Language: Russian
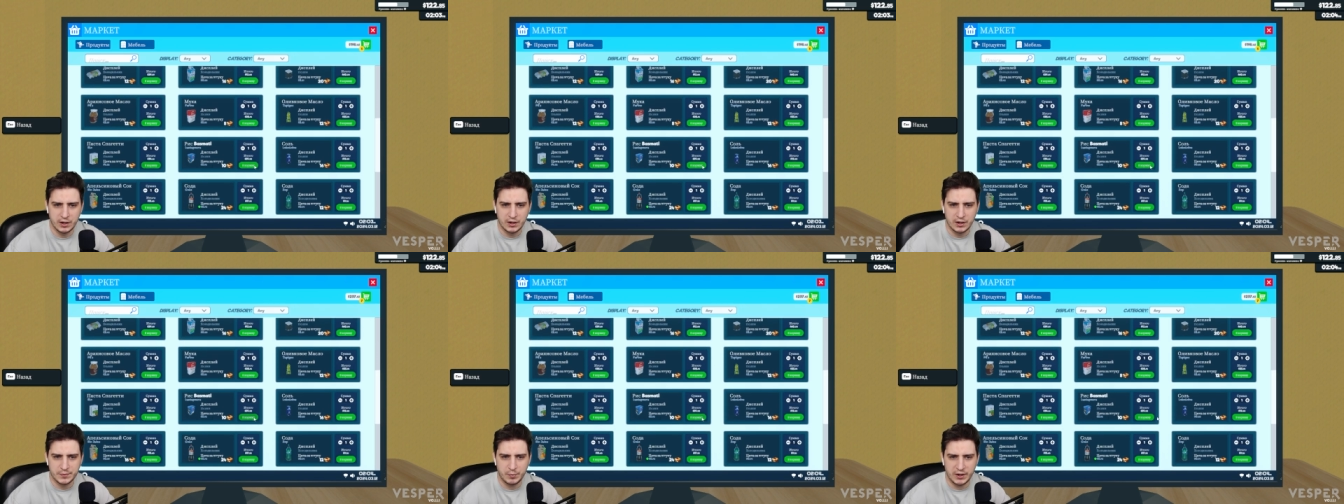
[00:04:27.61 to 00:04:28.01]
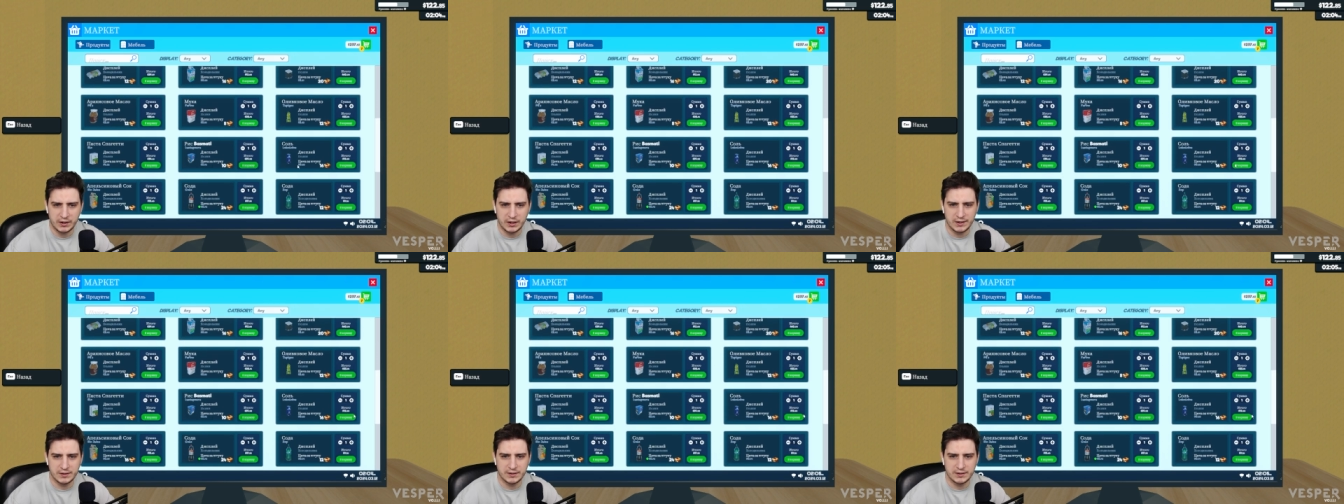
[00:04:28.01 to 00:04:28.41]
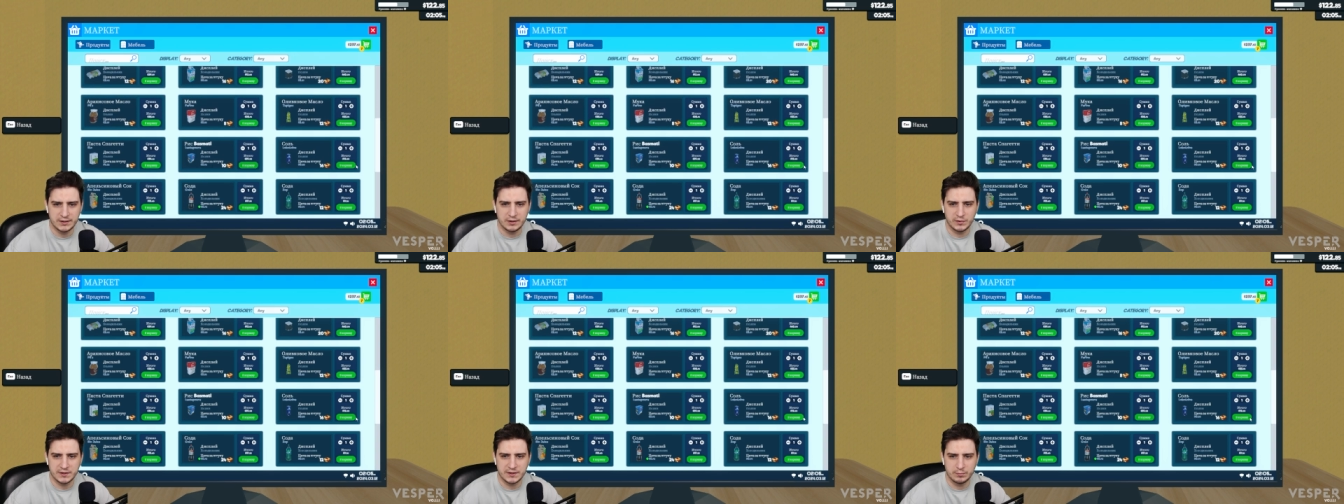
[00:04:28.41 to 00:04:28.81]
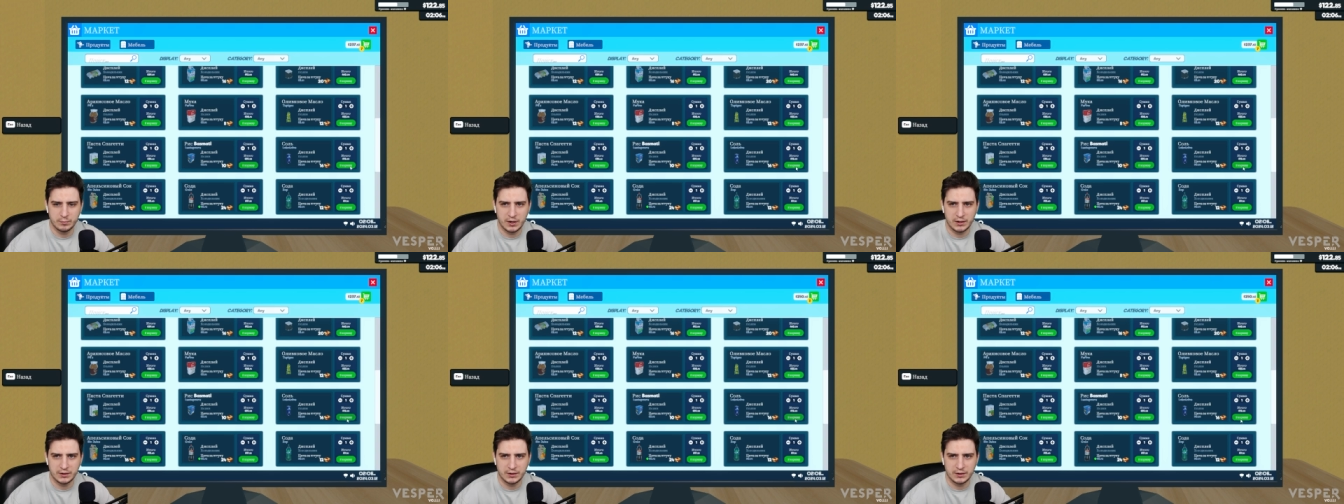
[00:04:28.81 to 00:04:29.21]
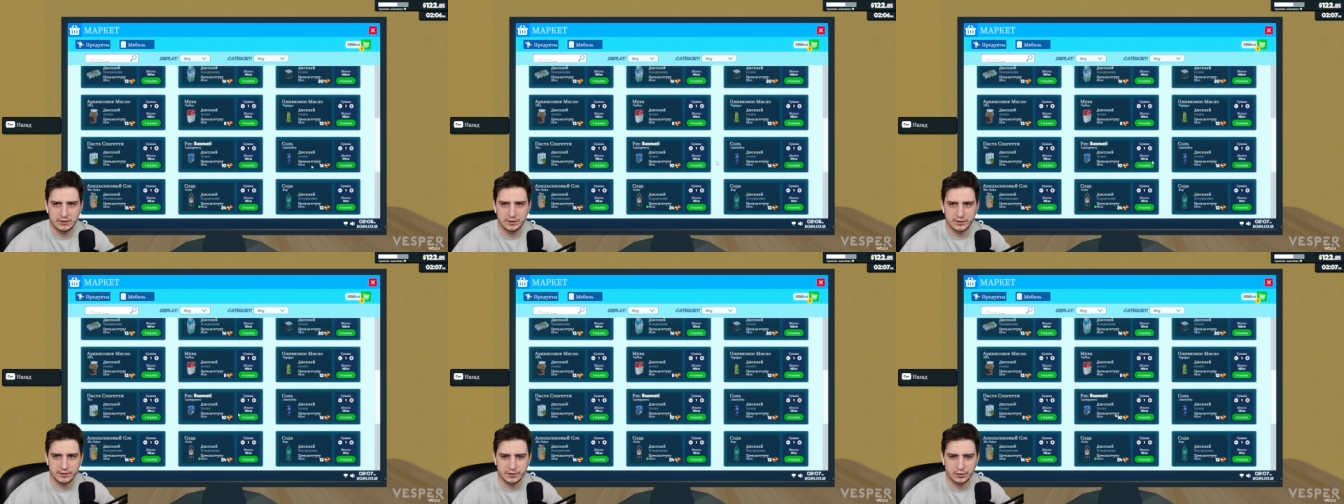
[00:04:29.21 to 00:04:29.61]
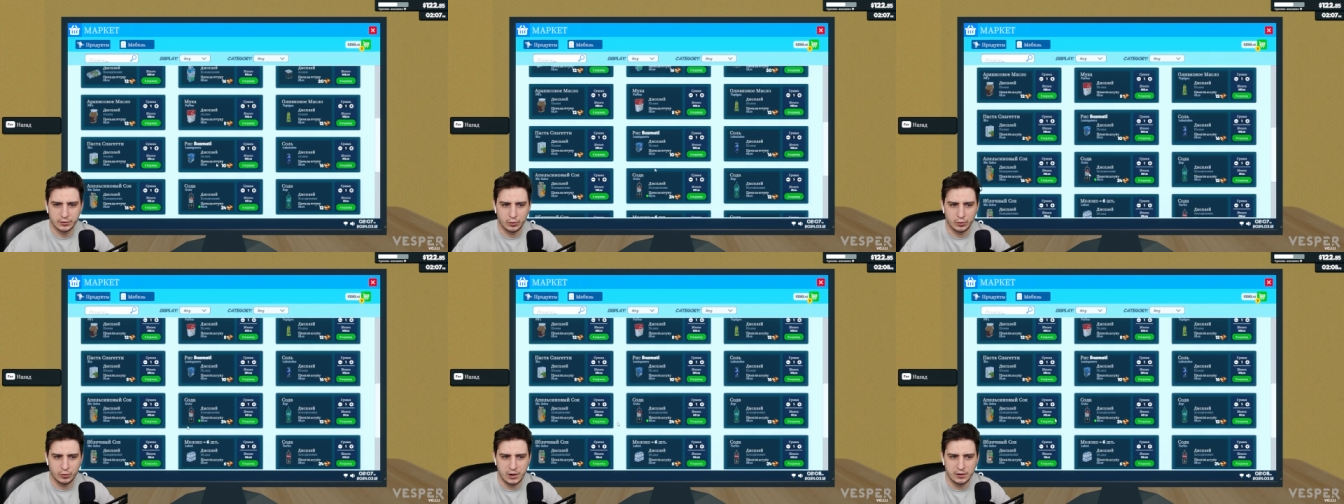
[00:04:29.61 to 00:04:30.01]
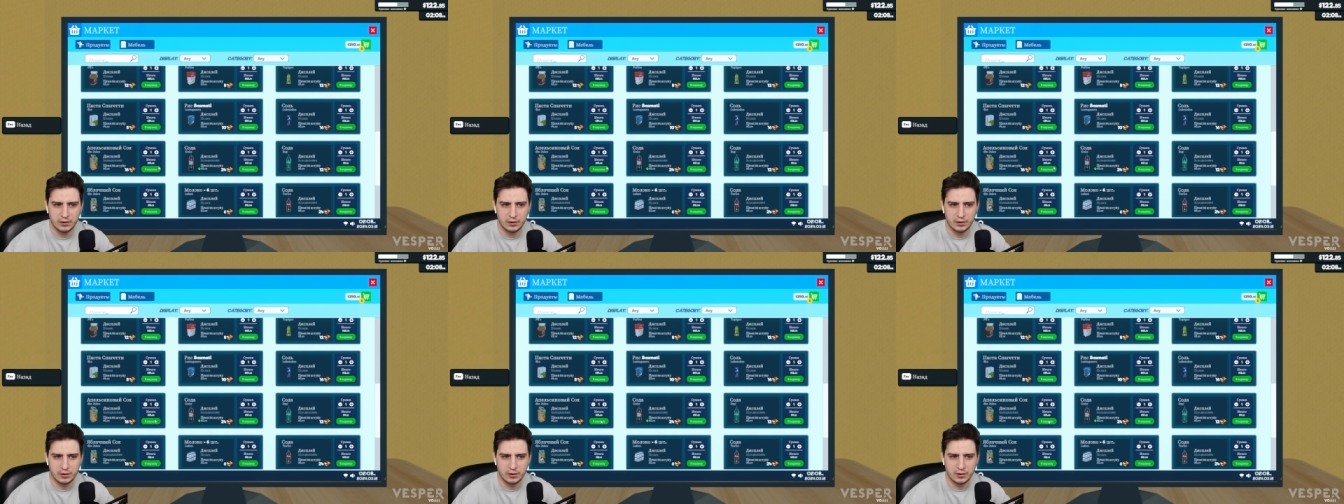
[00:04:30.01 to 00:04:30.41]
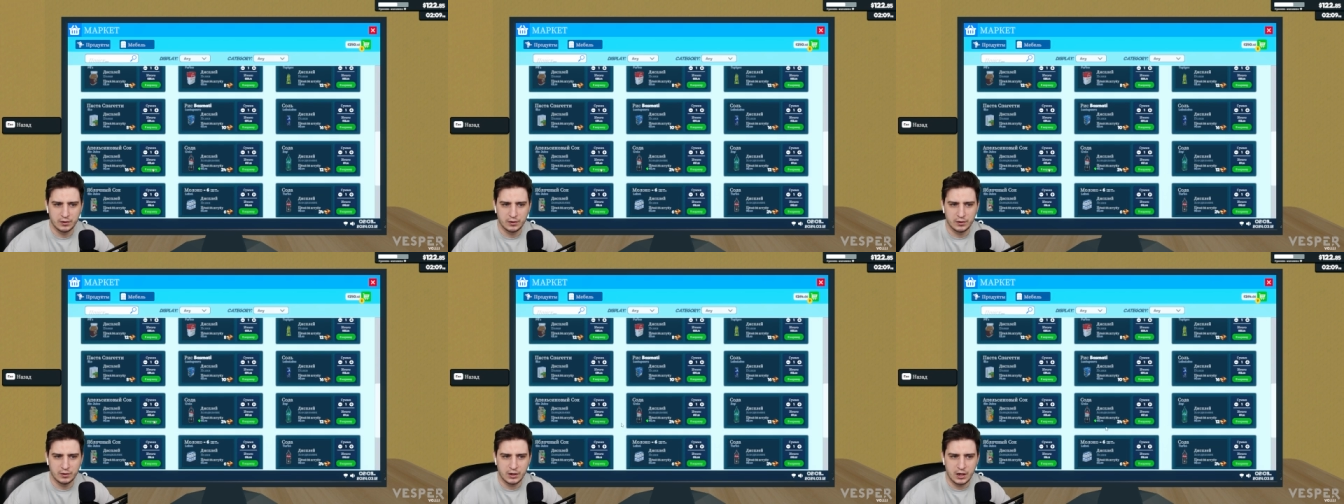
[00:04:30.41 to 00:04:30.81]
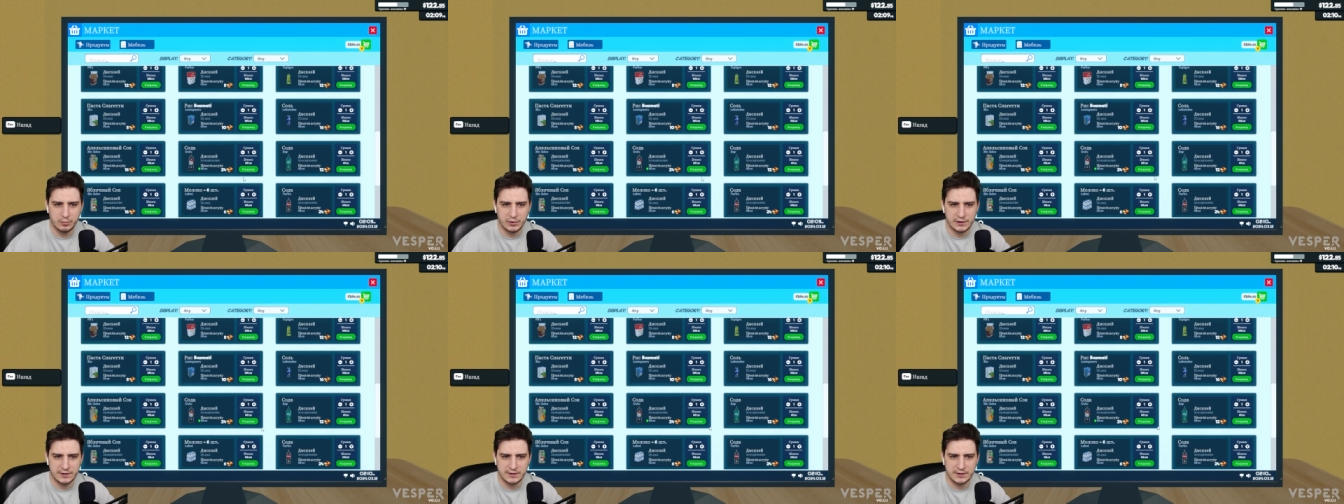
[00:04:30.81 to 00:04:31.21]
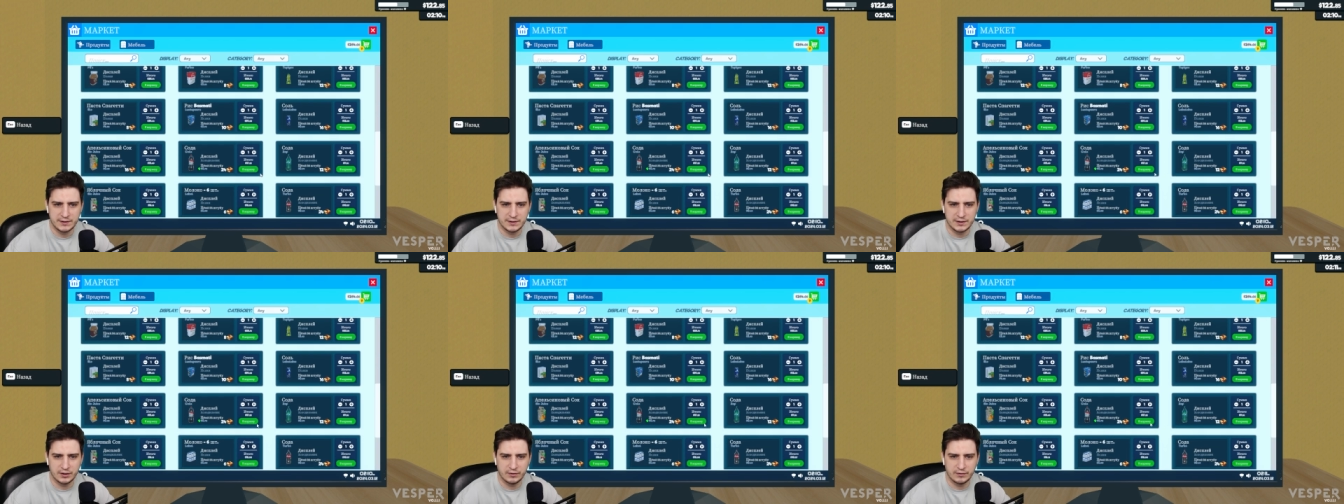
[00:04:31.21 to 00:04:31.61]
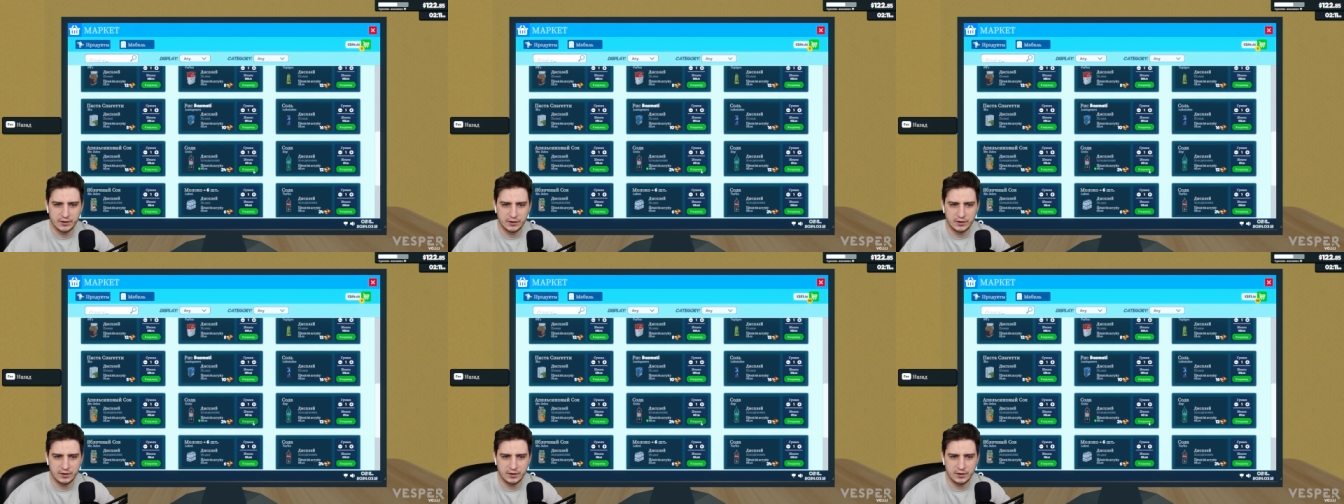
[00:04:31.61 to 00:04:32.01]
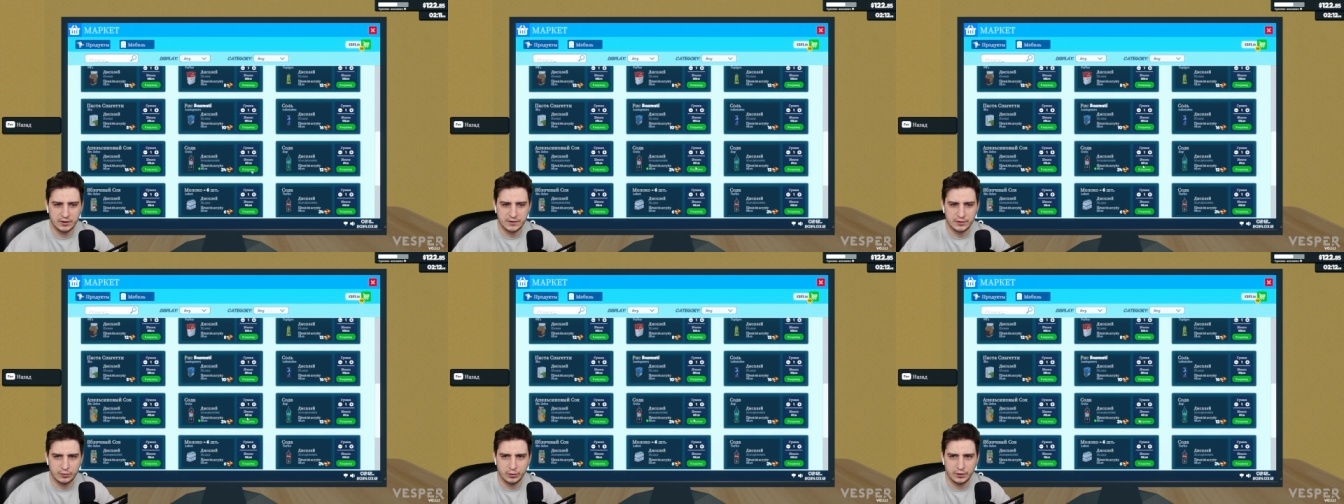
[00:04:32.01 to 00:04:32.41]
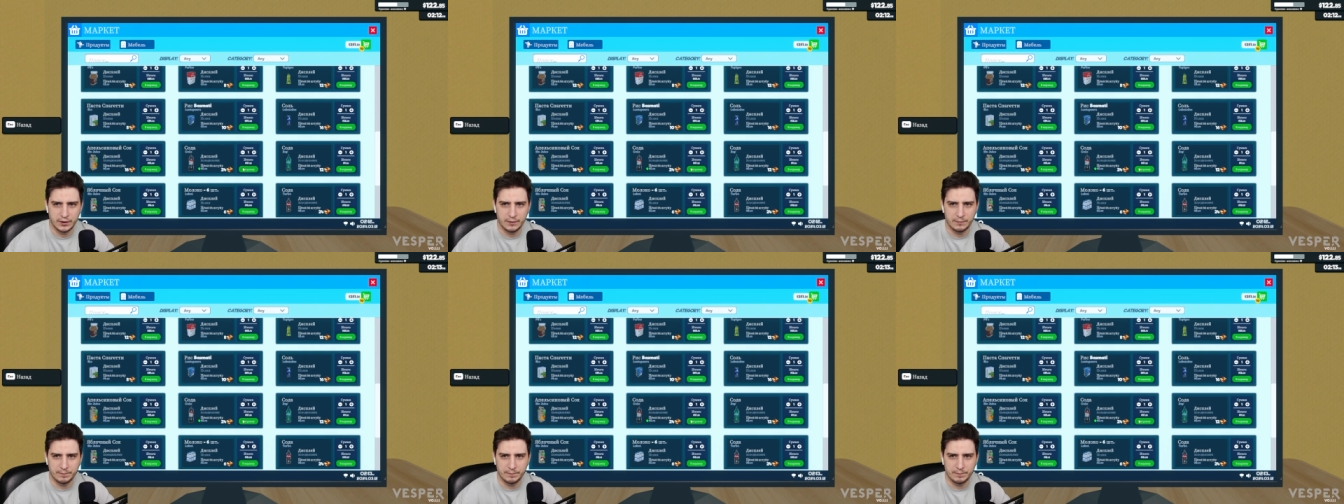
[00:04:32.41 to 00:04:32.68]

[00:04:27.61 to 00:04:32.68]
Спагетти, басмати, соль, апельсиновый и сода.